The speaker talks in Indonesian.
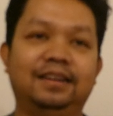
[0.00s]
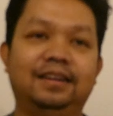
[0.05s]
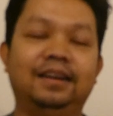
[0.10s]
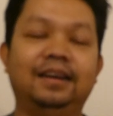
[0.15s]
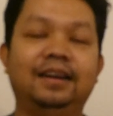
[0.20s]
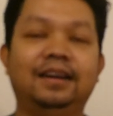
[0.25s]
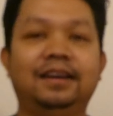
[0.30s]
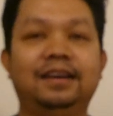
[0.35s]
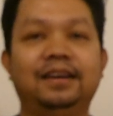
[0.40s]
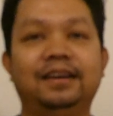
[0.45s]

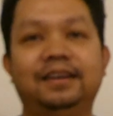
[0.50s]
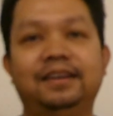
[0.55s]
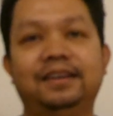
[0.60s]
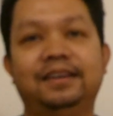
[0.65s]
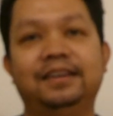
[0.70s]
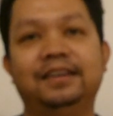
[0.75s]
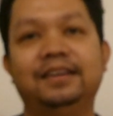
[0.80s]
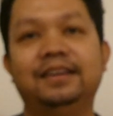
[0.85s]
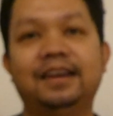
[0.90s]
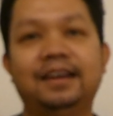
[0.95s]

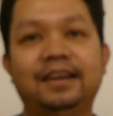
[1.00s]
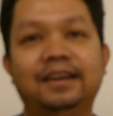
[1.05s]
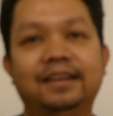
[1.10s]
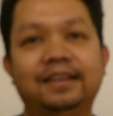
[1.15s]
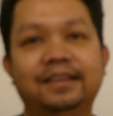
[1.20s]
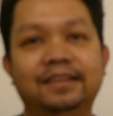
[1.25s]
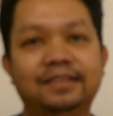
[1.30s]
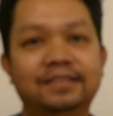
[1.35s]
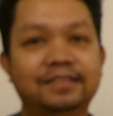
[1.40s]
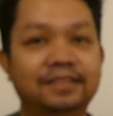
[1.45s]
uh,
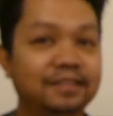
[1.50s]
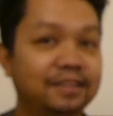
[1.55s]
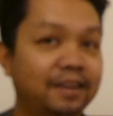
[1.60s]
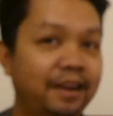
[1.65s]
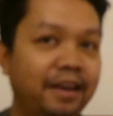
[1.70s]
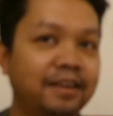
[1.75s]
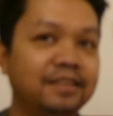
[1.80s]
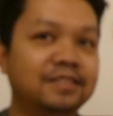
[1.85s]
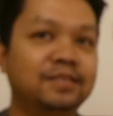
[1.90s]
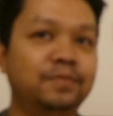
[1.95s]

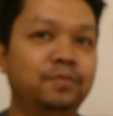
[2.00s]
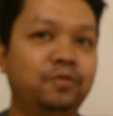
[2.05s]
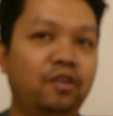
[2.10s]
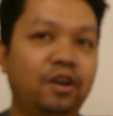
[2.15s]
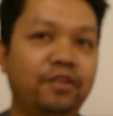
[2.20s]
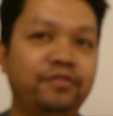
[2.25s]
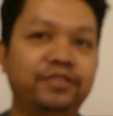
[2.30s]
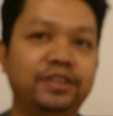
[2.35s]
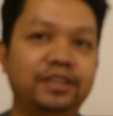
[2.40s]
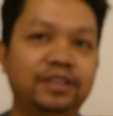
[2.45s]
like
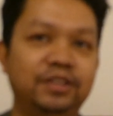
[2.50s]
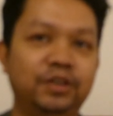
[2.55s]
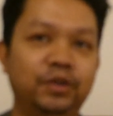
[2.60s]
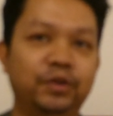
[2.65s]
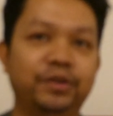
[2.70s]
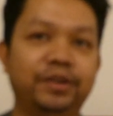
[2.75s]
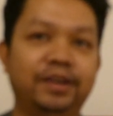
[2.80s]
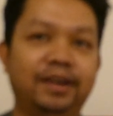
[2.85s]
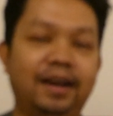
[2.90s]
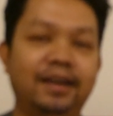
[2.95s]
semua
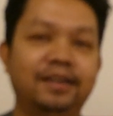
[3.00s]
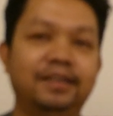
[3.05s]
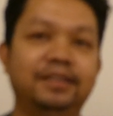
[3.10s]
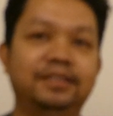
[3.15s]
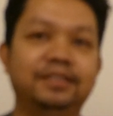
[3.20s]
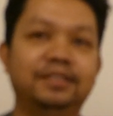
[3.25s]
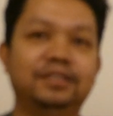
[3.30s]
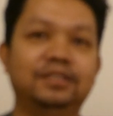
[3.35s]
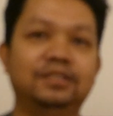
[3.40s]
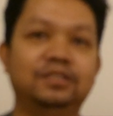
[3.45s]
video yang ada
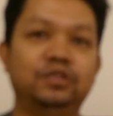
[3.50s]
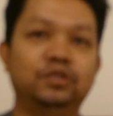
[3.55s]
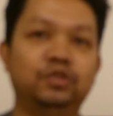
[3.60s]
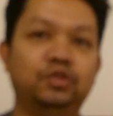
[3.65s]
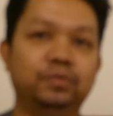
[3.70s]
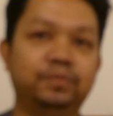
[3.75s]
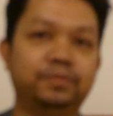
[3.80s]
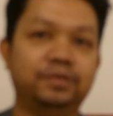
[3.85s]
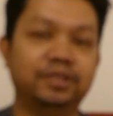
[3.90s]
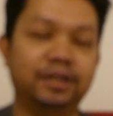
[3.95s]
di
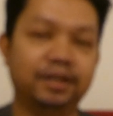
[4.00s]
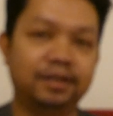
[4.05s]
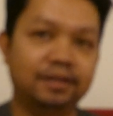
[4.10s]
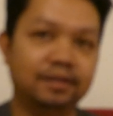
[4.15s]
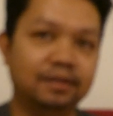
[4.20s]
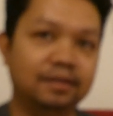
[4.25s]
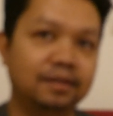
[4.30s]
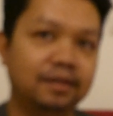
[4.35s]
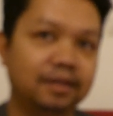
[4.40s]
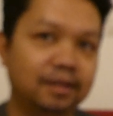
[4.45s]
YouTube
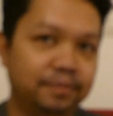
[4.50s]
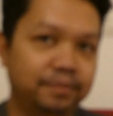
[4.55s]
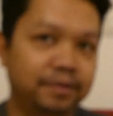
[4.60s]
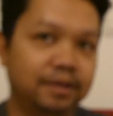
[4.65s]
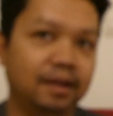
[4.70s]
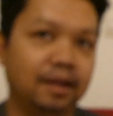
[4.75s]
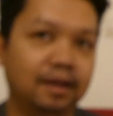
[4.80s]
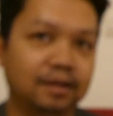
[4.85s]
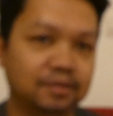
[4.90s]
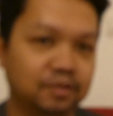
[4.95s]
channel Helmi
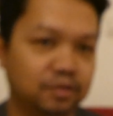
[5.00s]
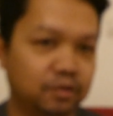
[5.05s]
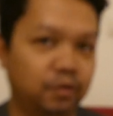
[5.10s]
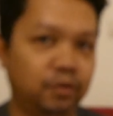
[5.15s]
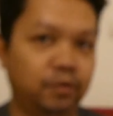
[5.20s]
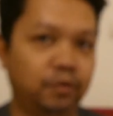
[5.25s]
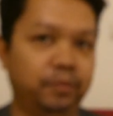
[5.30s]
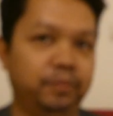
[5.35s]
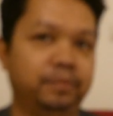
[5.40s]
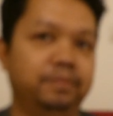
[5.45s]

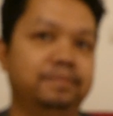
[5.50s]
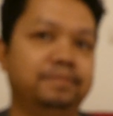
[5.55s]
Laksono.